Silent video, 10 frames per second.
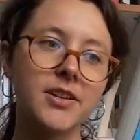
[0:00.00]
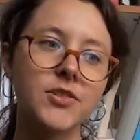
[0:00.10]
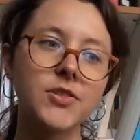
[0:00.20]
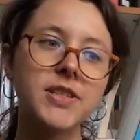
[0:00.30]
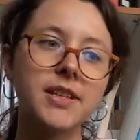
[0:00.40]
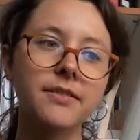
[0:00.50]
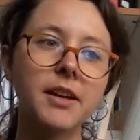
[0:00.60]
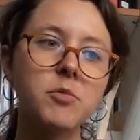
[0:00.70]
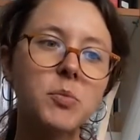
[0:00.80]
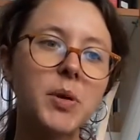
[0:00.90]
Je ne sais
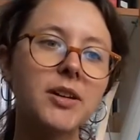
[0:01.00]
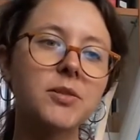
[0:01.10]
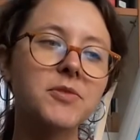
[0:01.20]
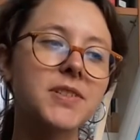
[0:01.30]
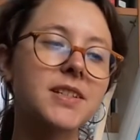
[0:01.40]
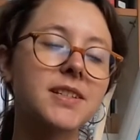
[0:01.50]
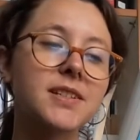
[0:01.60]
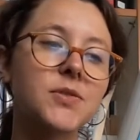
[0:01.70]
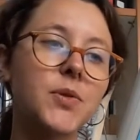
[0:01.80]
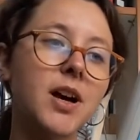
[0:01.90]
vraiment pas comment cette
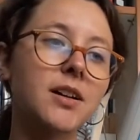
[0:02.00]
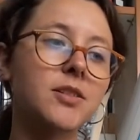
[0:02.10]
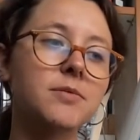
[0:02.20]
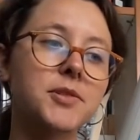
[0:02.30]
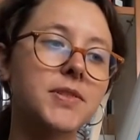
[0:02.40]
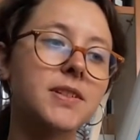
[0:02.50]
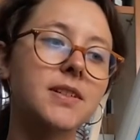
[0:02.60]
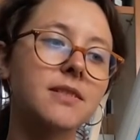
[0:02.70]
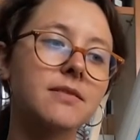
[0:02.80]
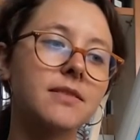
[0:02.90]
histoire a
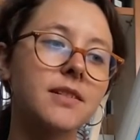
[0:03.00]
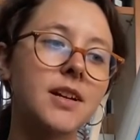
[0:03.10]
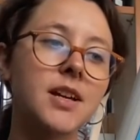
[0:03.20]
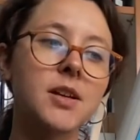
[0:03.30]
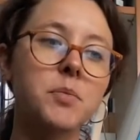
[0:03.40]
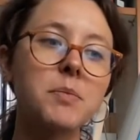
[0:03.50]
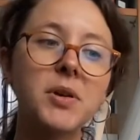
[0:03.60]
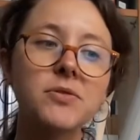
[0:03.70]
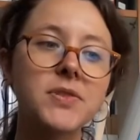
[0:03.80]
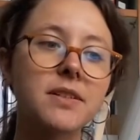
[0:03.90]
commencé.
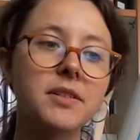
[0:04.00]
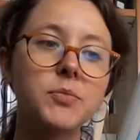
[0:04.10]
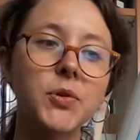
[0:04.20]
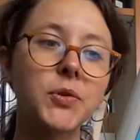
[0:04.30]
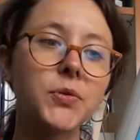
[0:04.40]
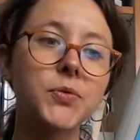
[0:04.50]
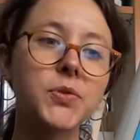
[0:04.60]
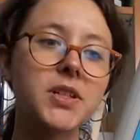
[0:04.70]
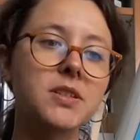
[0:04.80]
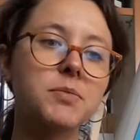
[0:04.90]
Papa nous avait pourtant
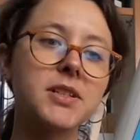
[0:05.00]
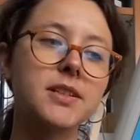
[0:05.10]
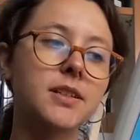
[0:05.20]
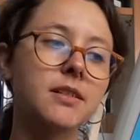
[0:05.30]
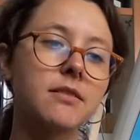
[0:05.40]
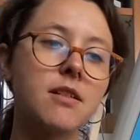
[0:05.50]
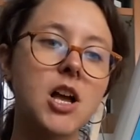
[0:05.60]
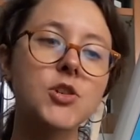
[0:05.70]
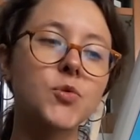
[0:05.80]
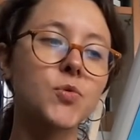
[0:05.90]
tout expliqué,
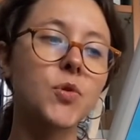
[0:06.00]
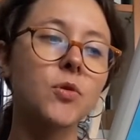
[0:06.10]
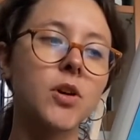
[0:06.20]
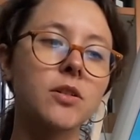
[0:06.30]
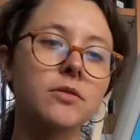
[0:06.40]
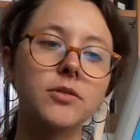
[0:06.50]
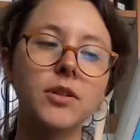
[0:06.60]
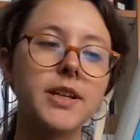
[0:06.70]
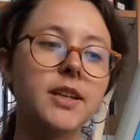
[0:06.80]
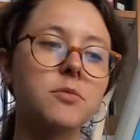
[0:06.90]
un jour, dans
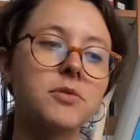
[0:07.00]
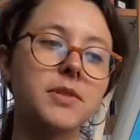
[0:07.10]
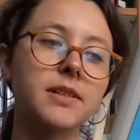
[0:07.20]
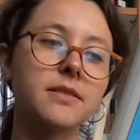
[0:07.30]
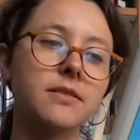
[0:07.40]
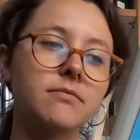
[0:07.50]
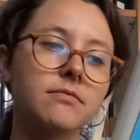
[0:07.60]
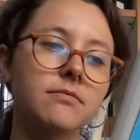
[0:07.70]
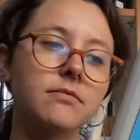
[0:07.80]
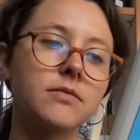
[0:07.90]
la camionnette.
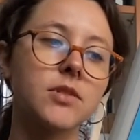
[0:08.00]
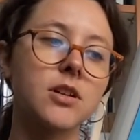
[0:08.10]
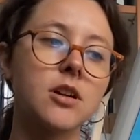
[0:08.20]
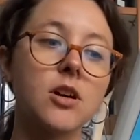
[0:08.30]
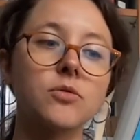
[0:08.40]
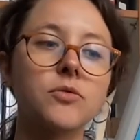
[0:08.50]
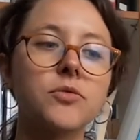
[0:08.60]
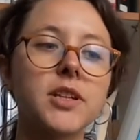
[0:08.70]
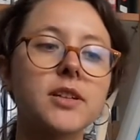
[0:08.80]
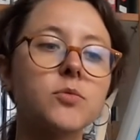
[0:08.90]
Vous
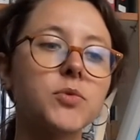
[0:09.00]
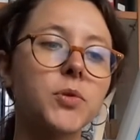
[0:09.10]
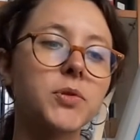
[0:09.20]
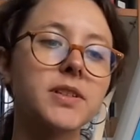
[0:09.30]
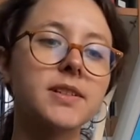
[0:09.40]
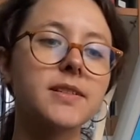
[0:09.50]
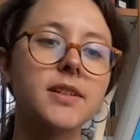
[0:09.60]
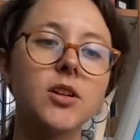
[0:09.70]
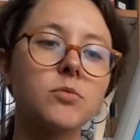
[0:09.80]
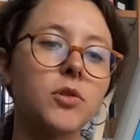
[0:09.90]
voyez, au Burundi,
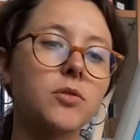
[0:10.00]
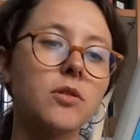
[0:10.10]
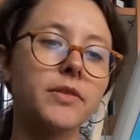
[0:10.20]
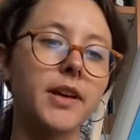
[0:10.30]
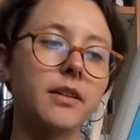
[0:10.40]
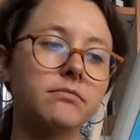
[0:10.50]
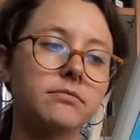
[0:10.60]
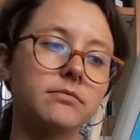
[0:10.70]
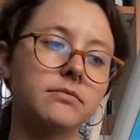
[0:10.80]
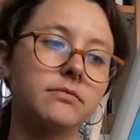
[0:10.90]
c'est comme au Rwanda.
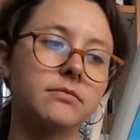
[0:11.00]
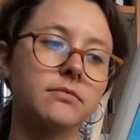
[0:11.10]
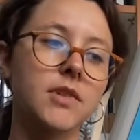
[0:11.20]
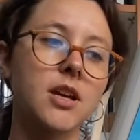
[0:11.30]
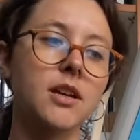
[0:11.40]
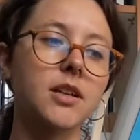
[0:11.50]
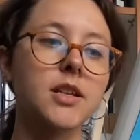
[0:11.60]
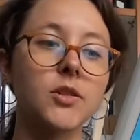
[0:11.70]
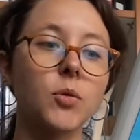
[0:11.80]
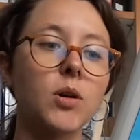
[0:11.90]
Il
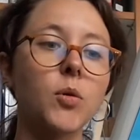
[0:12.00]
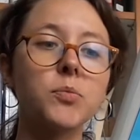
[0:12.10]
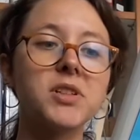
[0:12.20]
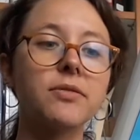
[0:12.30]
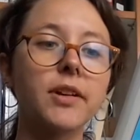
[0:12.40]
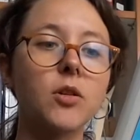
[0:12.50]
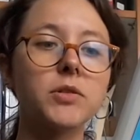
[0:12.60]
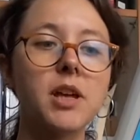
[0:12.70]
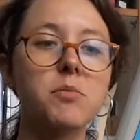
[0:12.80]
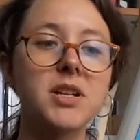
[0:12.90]
y a trois groupes différents,
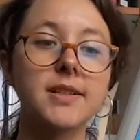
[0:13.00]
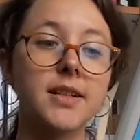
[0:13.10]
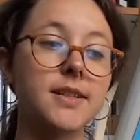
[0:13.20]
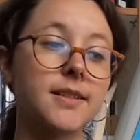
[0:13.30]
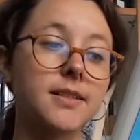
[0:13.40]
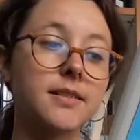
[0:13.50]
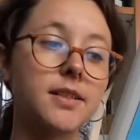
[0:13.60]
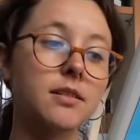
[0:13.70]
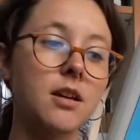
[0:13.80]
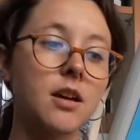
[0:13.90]
on appelle ça les
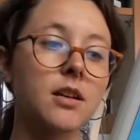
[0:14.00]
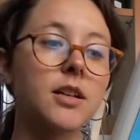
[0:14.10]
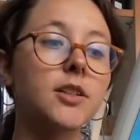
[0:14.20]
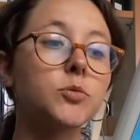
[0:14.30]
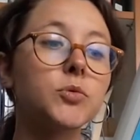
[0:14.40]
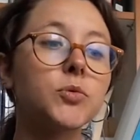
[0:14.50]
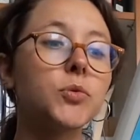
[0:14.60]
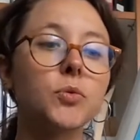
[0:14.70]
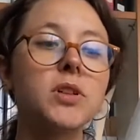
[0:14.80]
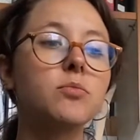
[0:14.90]
ethnies. Les Hutus
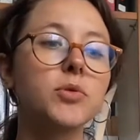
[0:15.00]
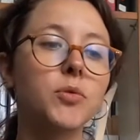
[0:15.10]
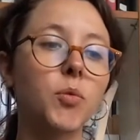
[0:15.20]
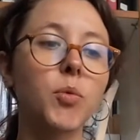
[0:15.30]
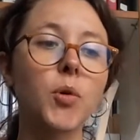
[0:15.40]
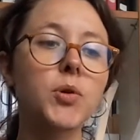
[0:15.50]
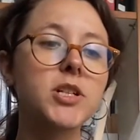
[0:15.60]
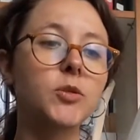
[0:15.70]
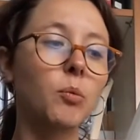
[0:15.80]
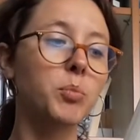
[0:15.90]
sont les plus nombreux, ils
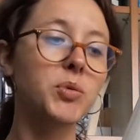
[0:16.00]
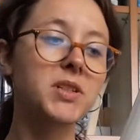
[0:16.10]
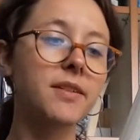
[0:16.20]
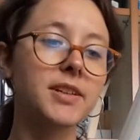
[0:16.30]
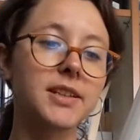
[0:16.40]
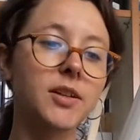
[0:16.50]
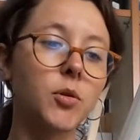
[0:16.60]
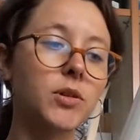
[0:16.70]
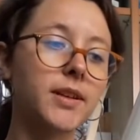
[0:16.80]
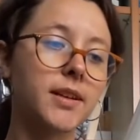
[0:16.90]
sont petits avec des
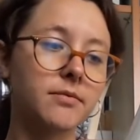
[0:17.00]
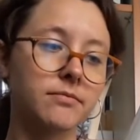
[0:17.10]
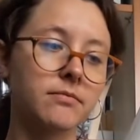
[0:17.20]
gros nez.